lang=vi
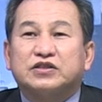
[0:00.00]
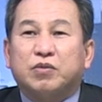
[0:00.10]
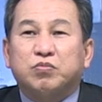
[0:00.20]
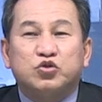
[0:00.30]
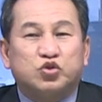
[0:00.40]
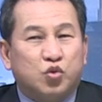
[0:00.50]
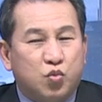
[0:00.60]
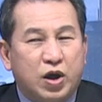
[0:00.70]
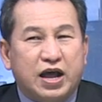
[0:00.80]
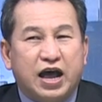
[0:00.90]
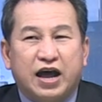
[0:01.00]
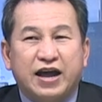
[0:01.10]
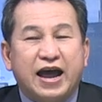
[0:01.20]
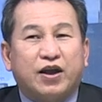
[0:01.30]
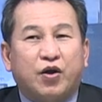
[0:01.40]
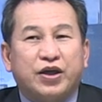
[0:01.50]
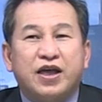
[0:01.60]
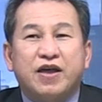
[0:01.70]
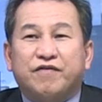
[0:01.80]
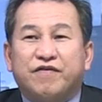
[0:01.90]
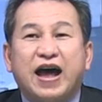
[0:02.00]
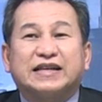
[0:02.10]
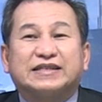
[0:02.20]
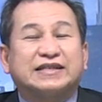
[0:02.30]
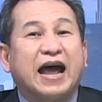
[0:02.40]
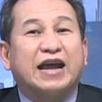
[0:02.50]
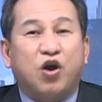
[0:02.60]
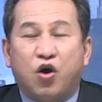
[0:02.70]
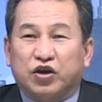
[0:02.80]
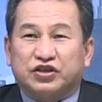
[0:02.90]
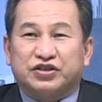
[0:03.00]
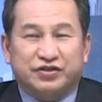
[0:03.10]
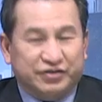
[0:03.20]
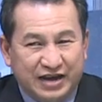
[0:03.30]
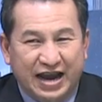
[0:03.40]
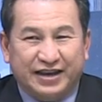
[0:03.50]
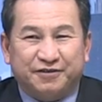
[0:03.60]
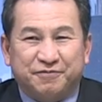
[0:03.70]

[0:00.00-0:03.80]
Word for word: chống Trung Quốc ở Hà Nội và Sài Gòn trước đây.